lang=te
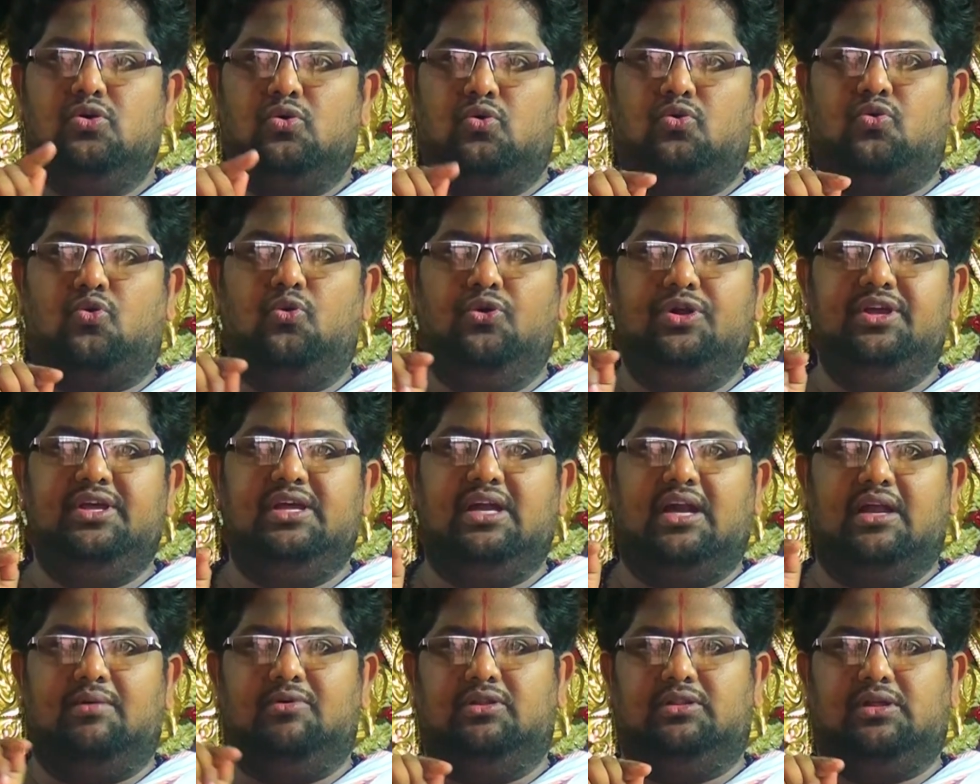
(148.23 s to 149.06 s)
కుడి
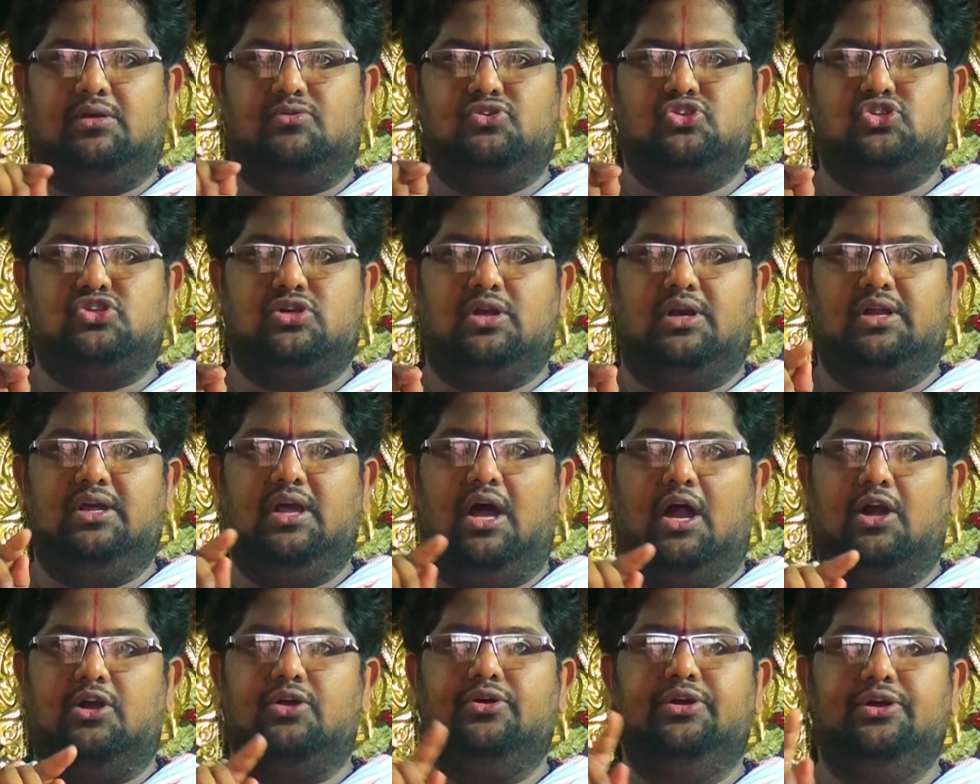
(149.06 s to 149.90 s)
ఎడమ ద్రంష్టల్ని
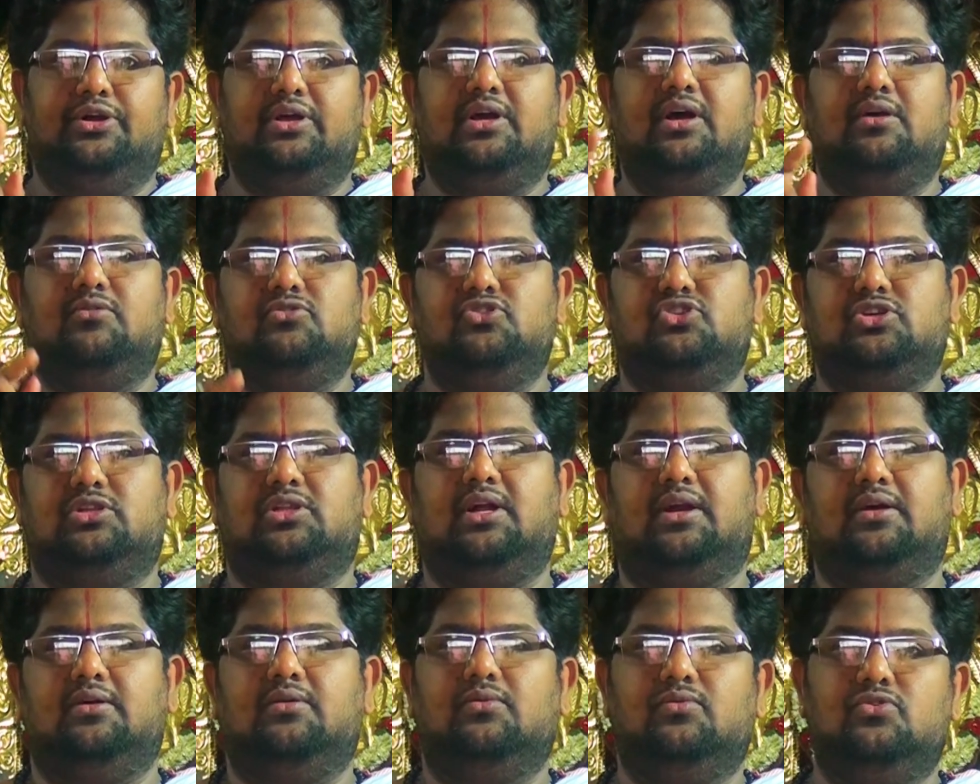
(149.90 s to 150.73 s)
అటు ఇటుగా
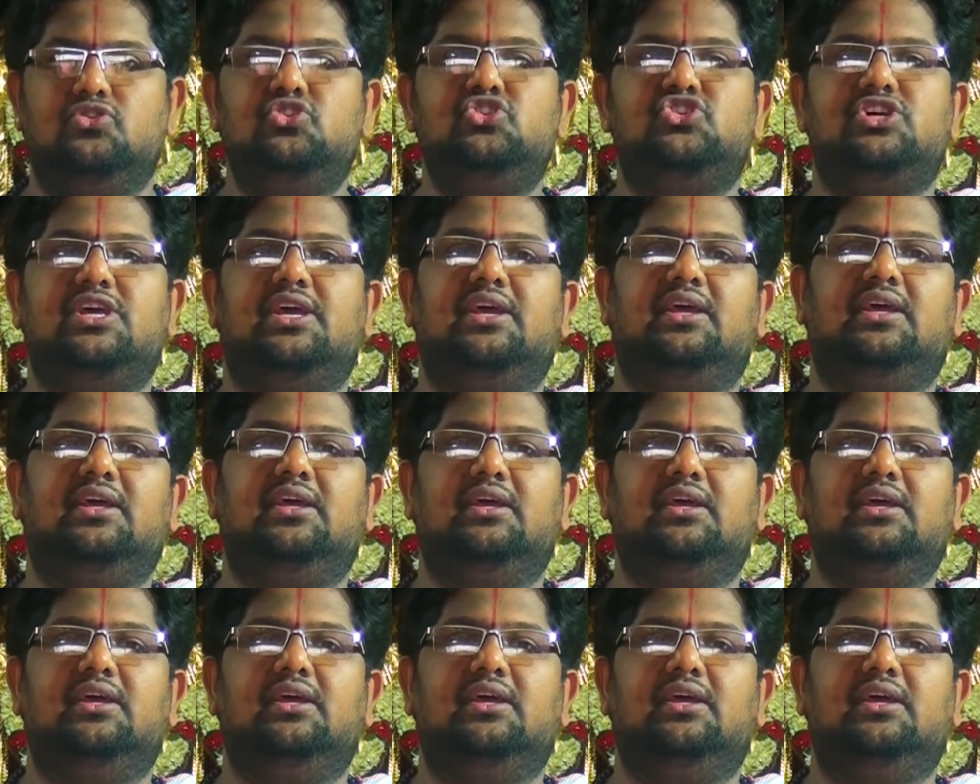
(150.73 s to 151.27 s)
ఉంచుతాడు ఉంచి